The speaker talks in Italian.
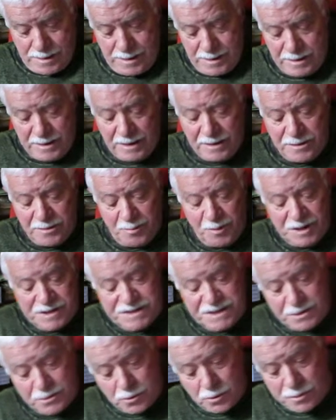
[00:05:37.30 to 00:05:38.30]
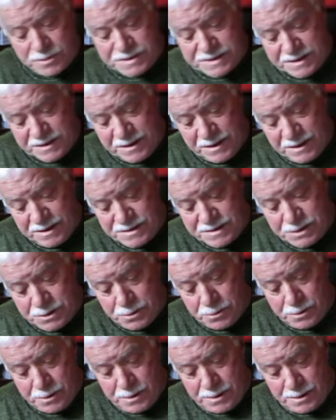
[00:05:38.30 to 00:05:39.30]
I dati presi in
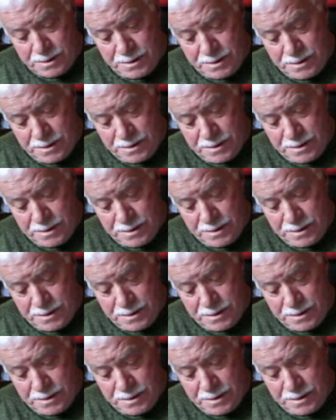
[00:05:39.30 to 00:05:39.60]
considerazione